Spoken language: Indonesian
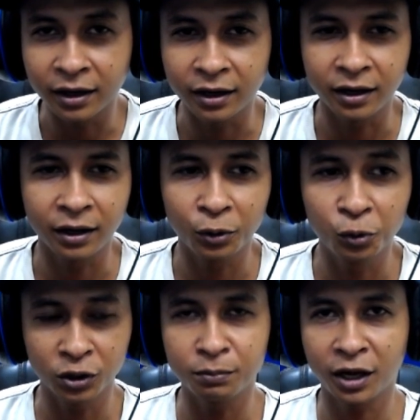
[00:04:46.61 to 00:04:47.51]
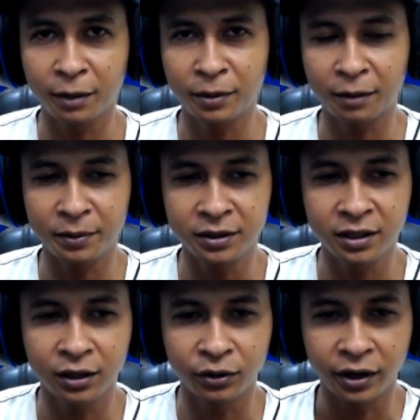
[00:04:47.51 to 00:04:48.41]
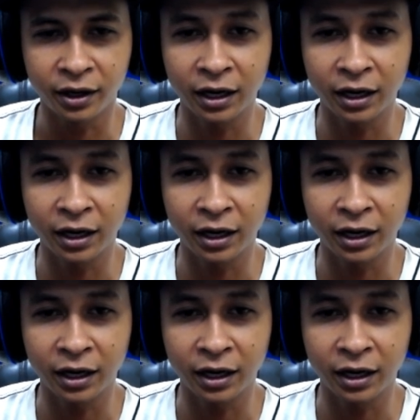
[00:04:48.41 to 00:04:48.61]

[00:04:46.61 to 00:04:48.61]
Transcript: uh, eh, gue sebagai player PC gitu ya